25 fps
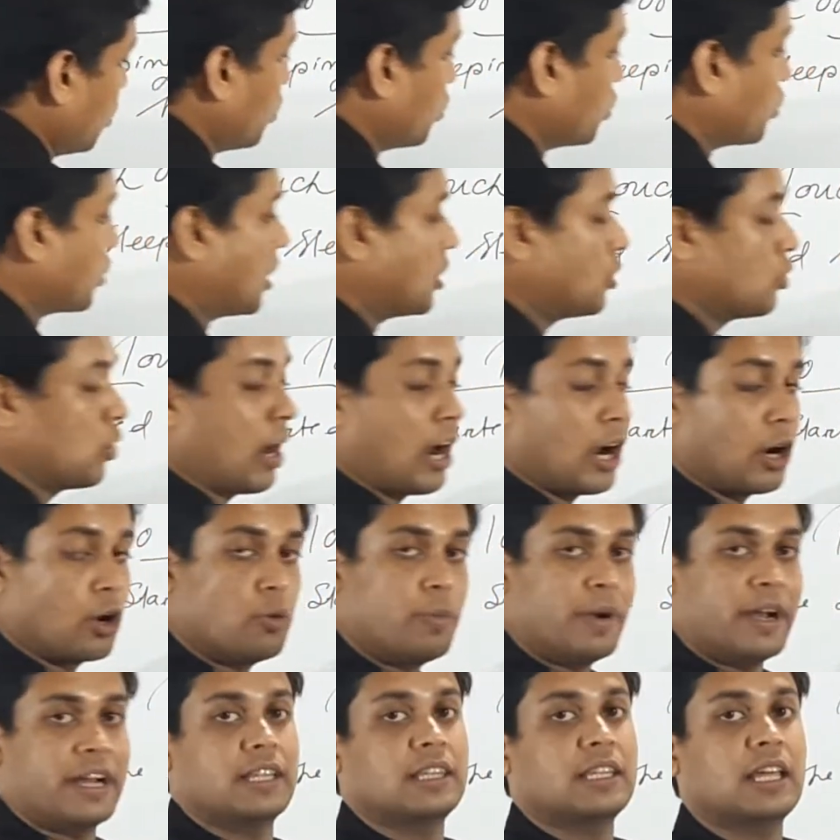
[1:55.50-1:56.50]
उसका जो
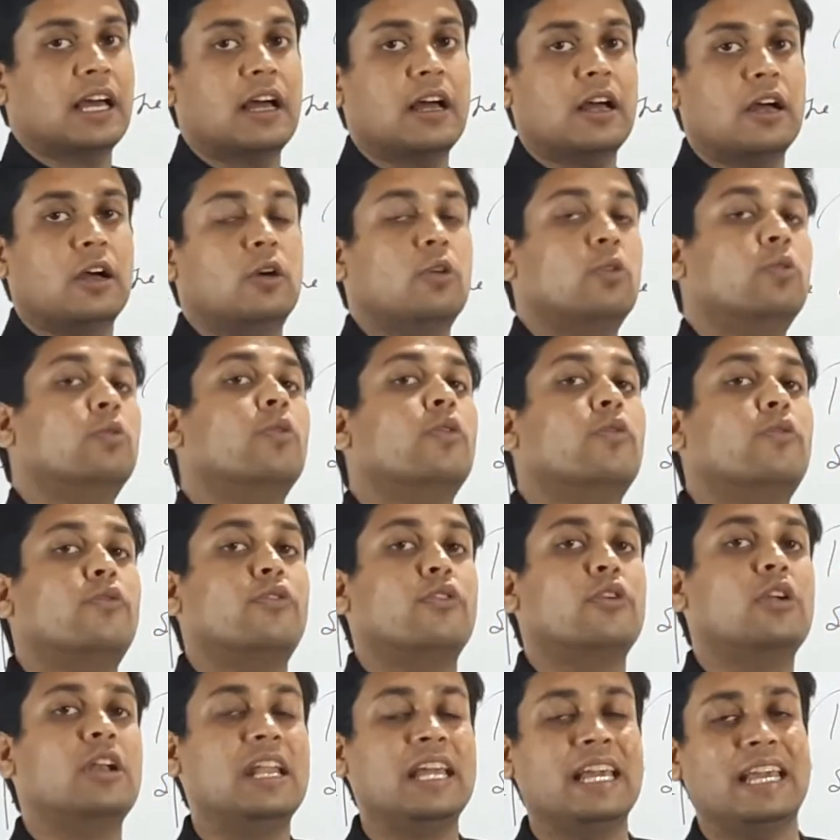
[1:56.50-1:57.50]
आर्गूमेंट था वो
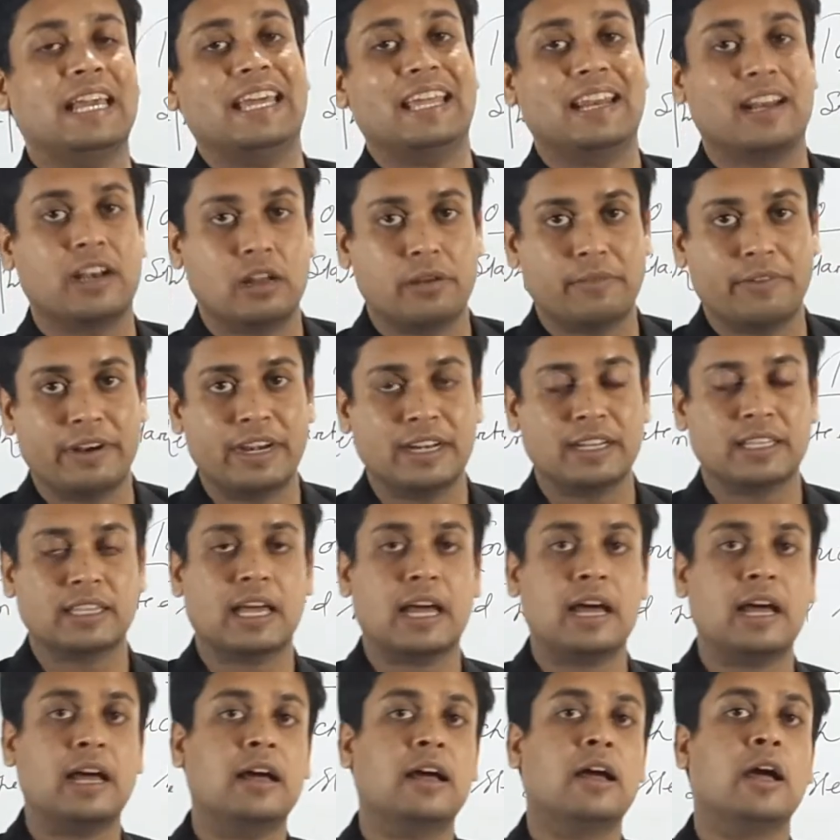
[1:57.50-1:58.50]
फुल्ली इरेलीवेंट
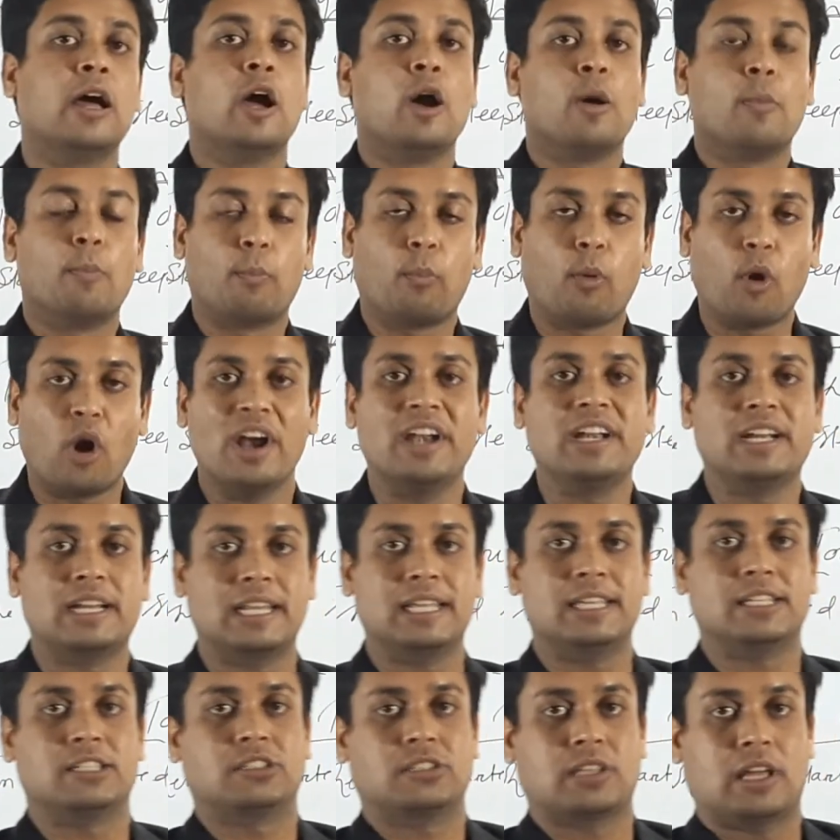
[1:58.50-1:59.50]
था
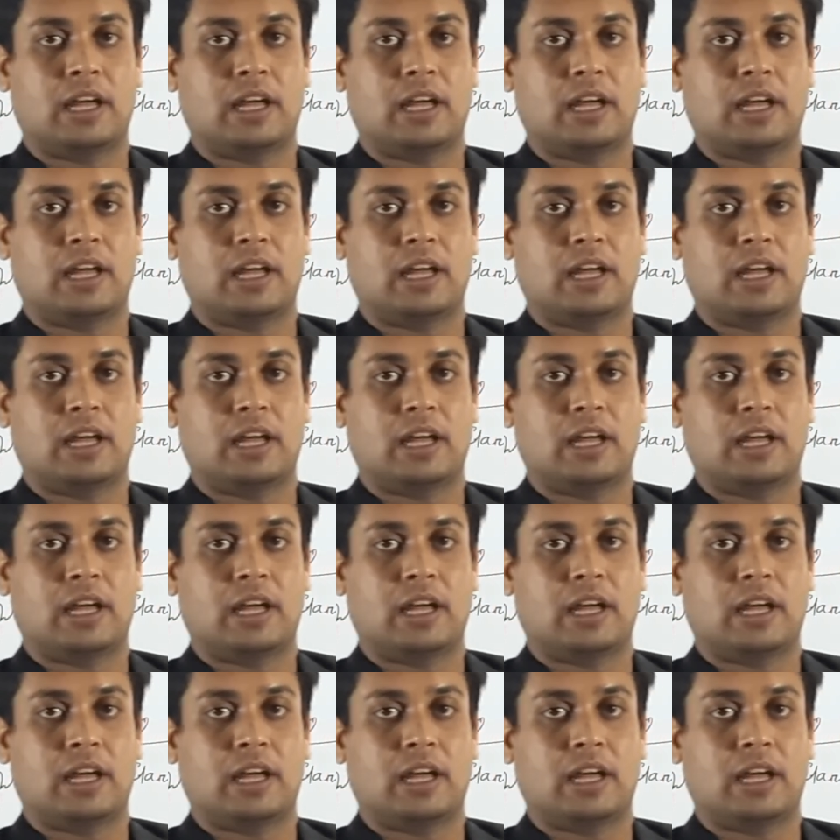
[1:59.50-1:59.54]
पॉइंटलेस